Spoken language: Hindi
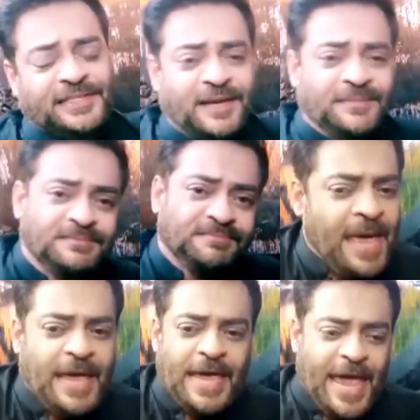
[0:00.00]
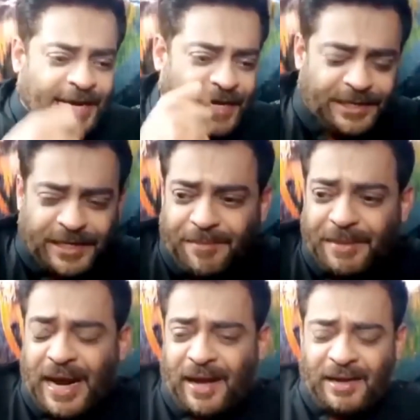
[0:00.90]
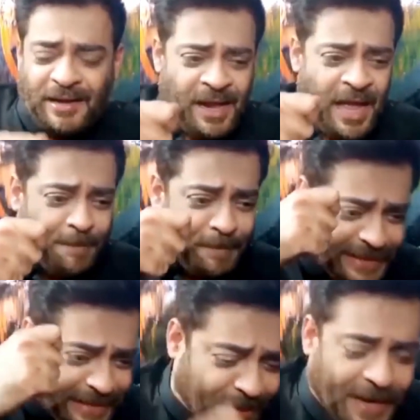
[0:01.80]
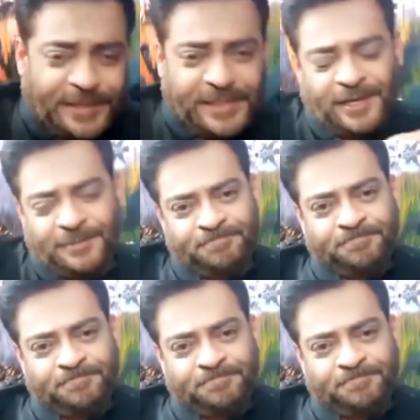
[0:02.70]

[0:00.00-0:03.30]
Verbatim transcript: देते हैं एक लड़की ने मेरा पर्दा फाड़ दिया